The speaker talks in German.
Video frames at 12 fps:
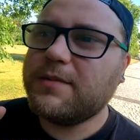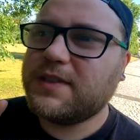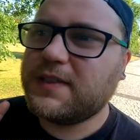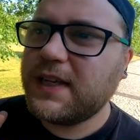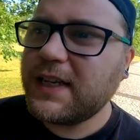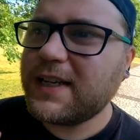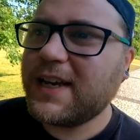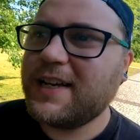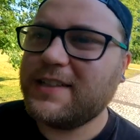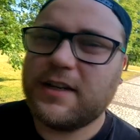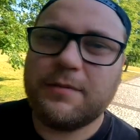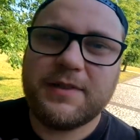am Sea Day,
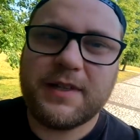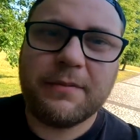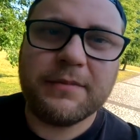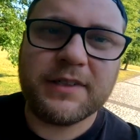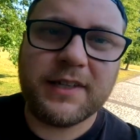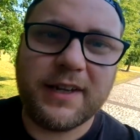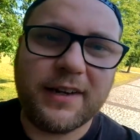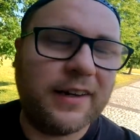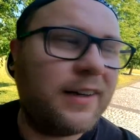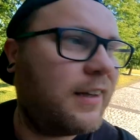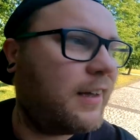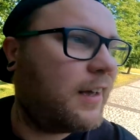also am Samstag,
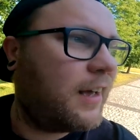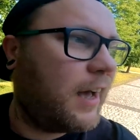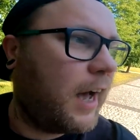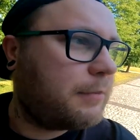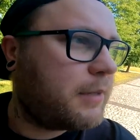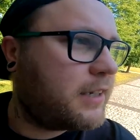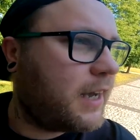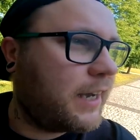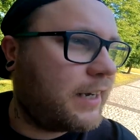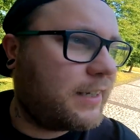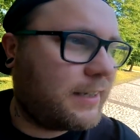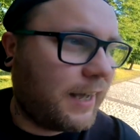hat man ja
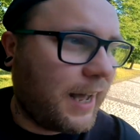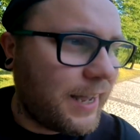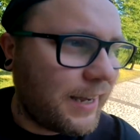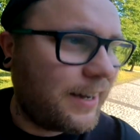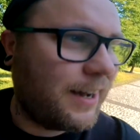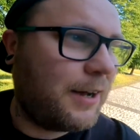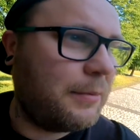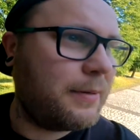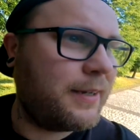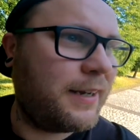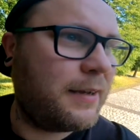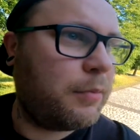eigentlich drei
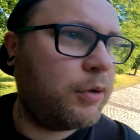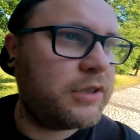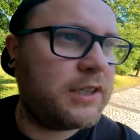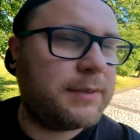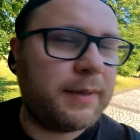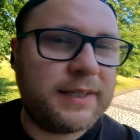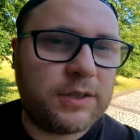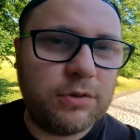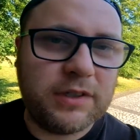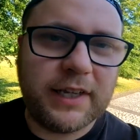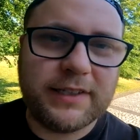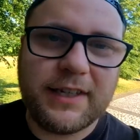gehabt. Plus die zwei
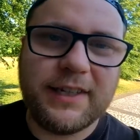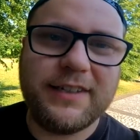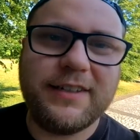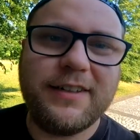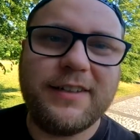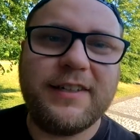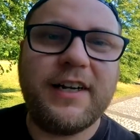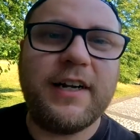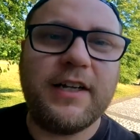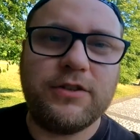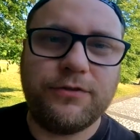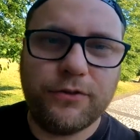zusätzlichen sind
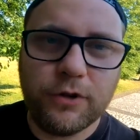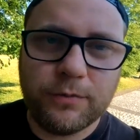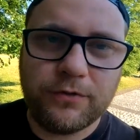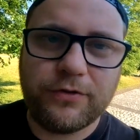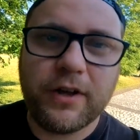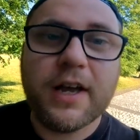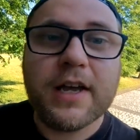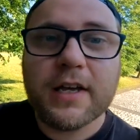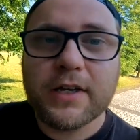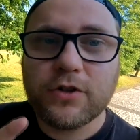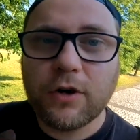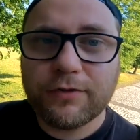dann also fünf.
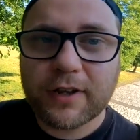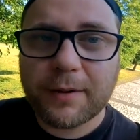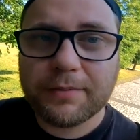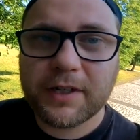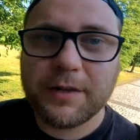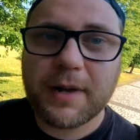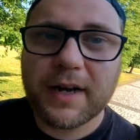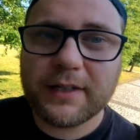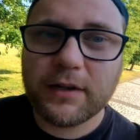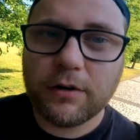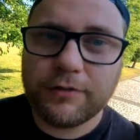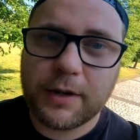Ich hoffe, ihr habt die
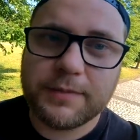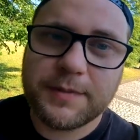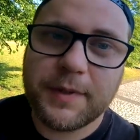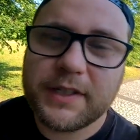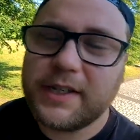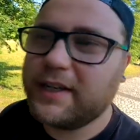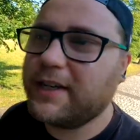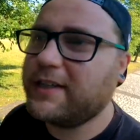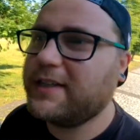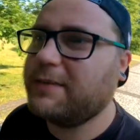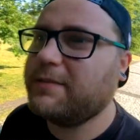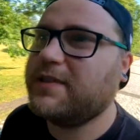gemacht. Ich hoffe, ihr habt es
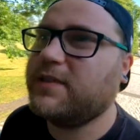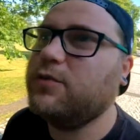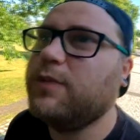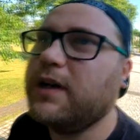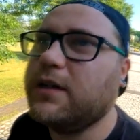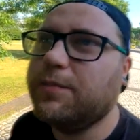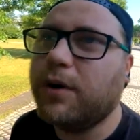mitgekriegt. Ich habe das überall